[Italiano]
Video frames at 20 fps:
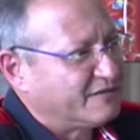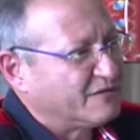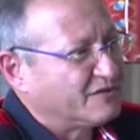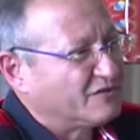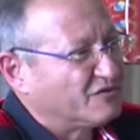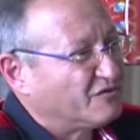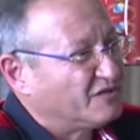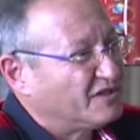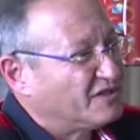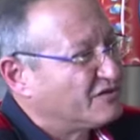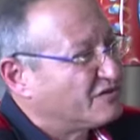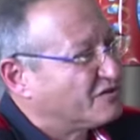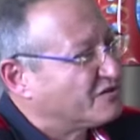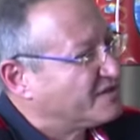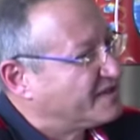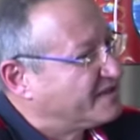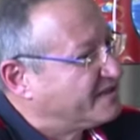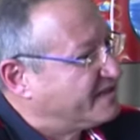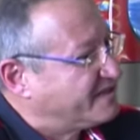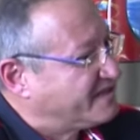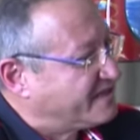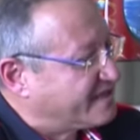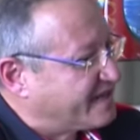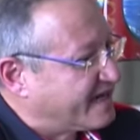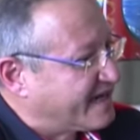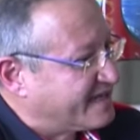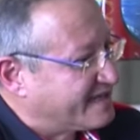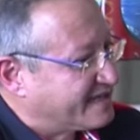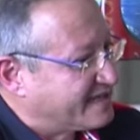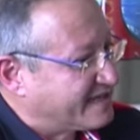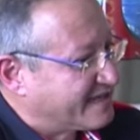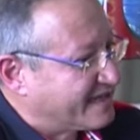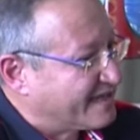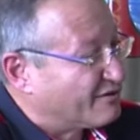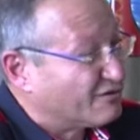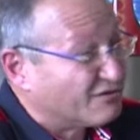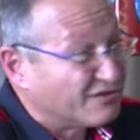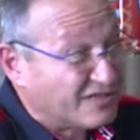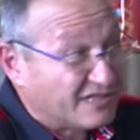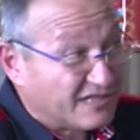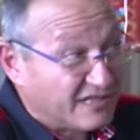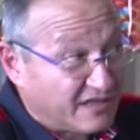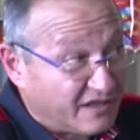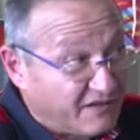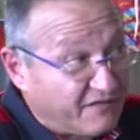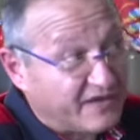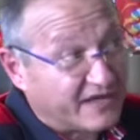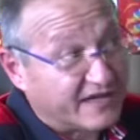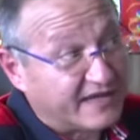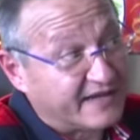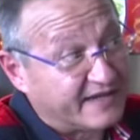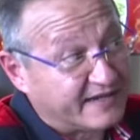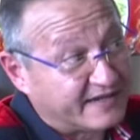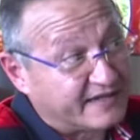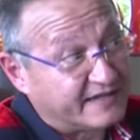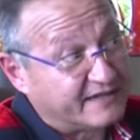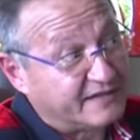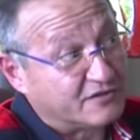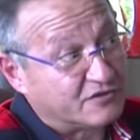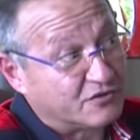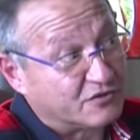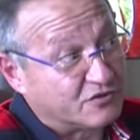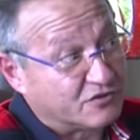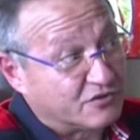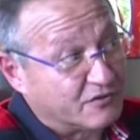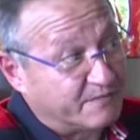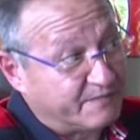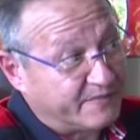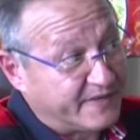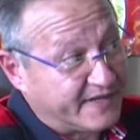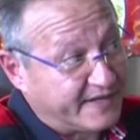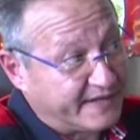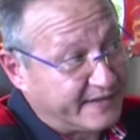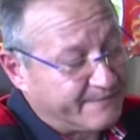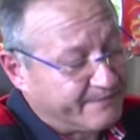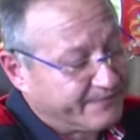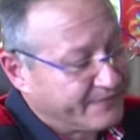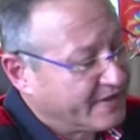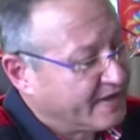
questo disco si disidrata che non significa che il disco scompare,